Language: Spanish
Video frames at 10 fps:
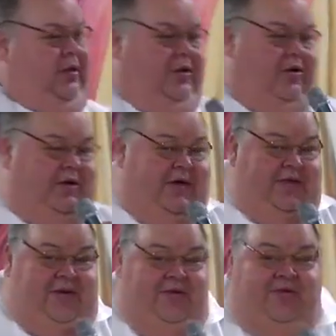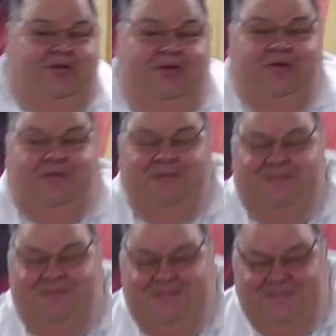Gloria a Dios.
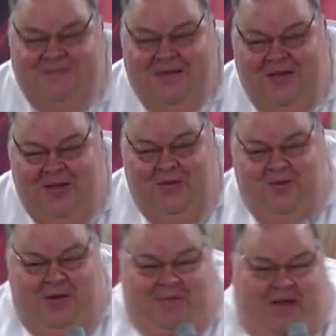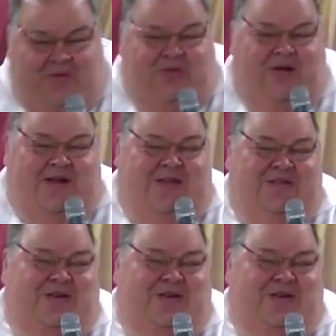Un aplauso a Cristo